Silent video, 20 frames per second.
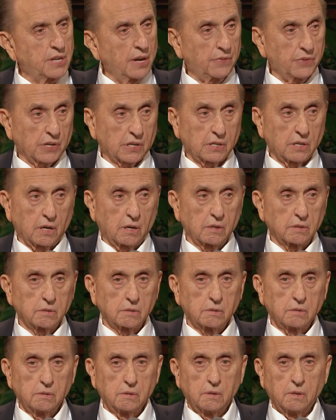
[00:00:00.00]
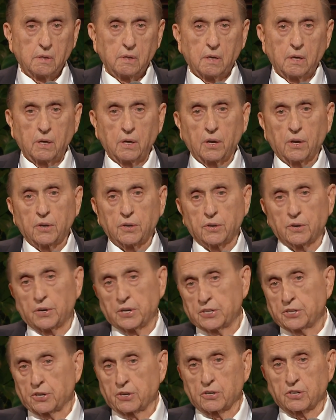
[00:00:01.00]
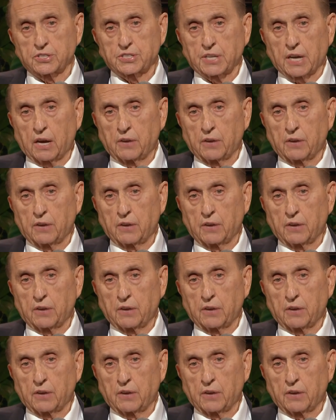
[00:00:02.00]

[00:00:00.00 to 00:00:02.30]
虽然这条路不好走，